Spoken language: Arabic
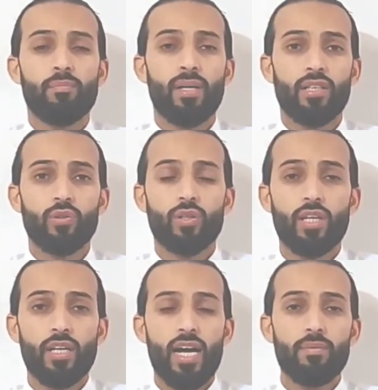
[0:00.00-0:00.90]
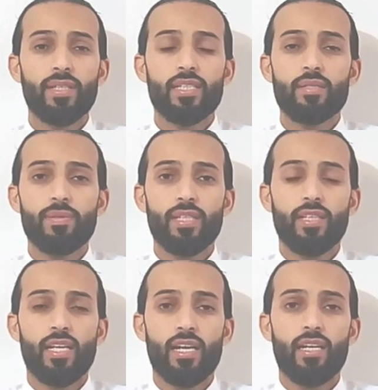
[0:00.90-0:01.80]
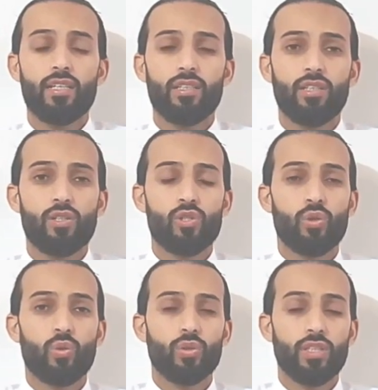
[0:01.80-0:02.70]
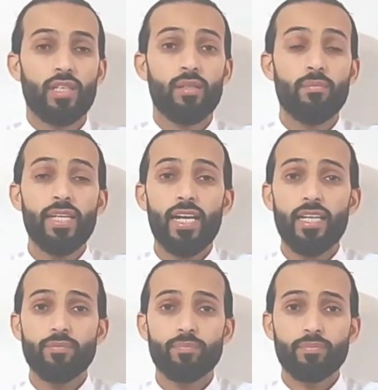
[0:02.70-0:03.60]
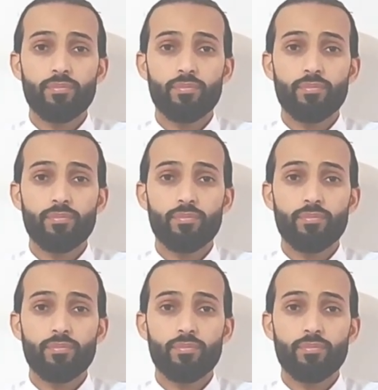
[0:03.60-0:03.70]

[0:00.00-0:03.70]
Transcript: بلده هاي بالنسبة للشروط المنحة